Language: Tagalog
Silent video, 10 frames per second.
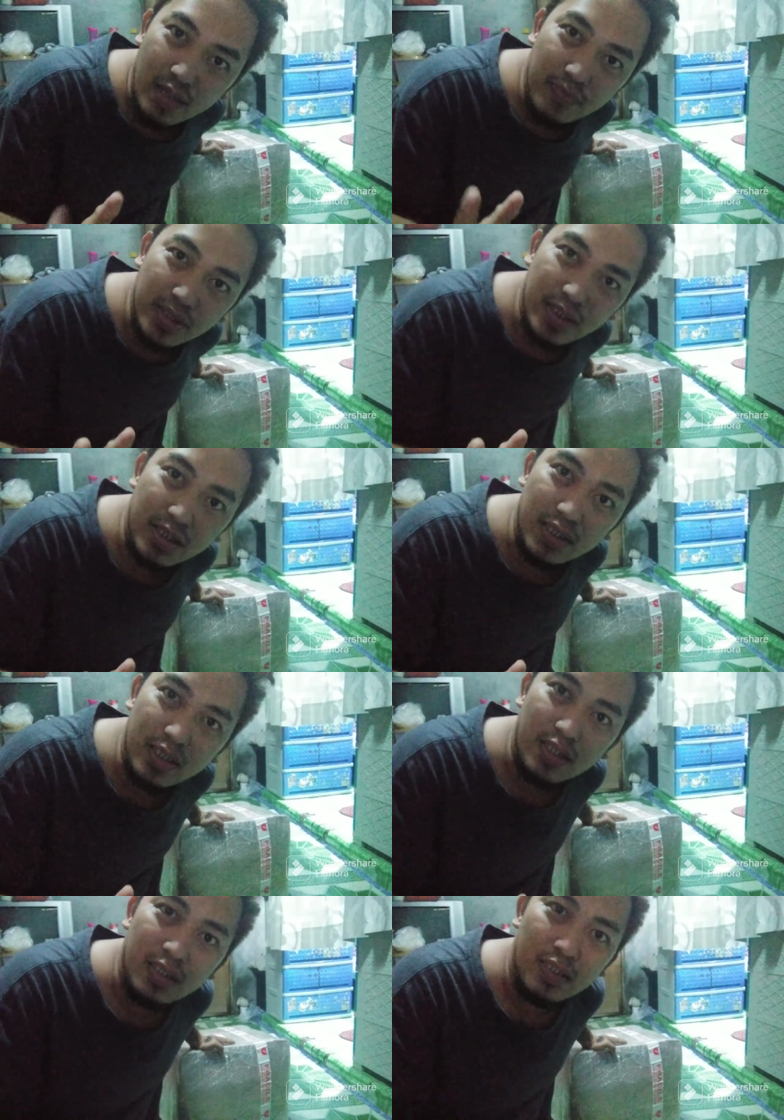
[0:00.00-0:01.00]
Cremes
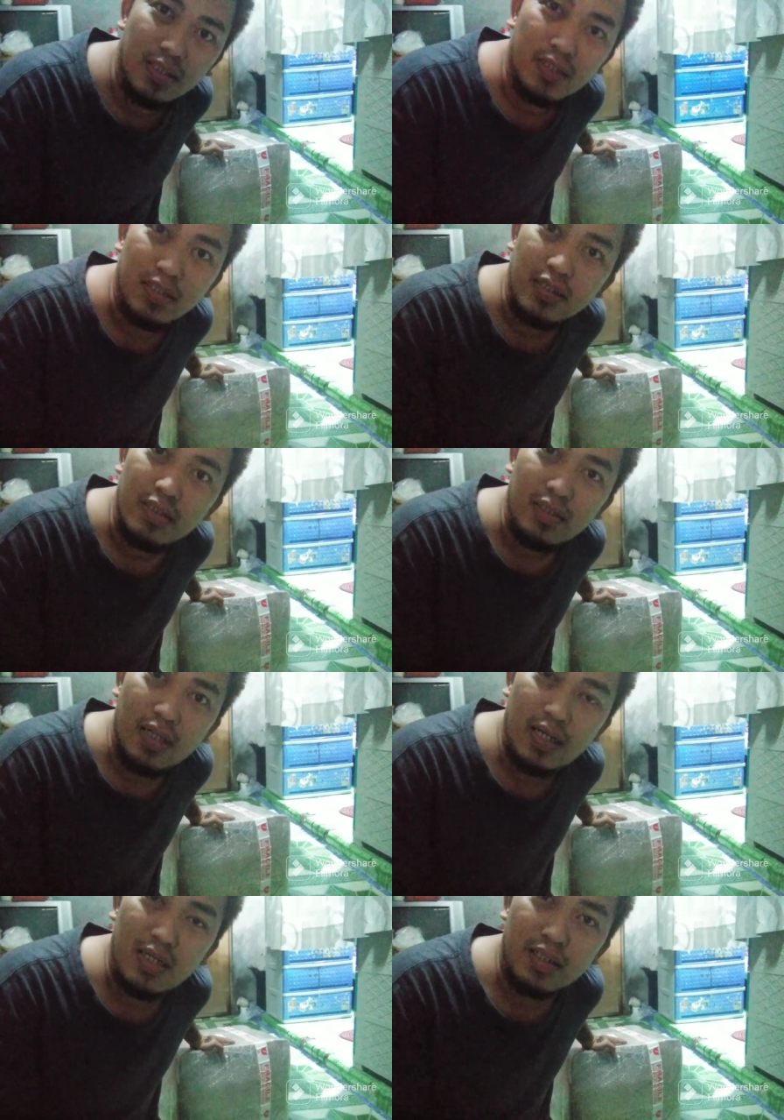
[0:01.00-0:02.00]
City
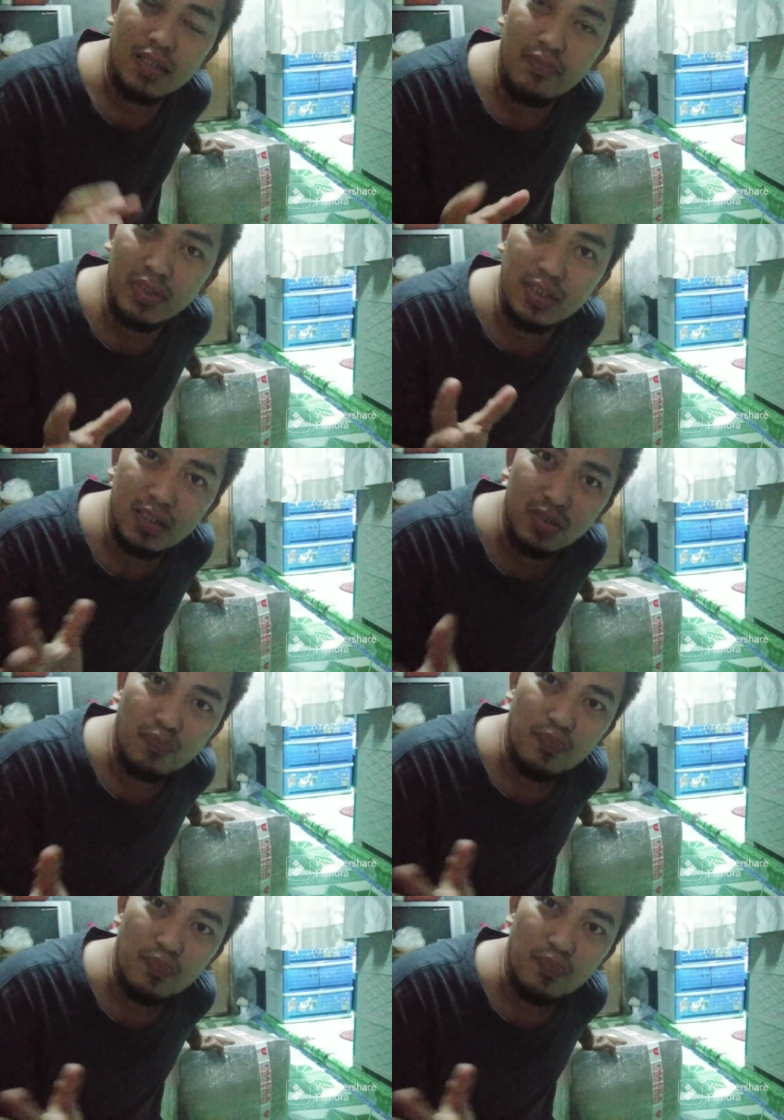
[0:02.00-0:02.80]
uh, Creme City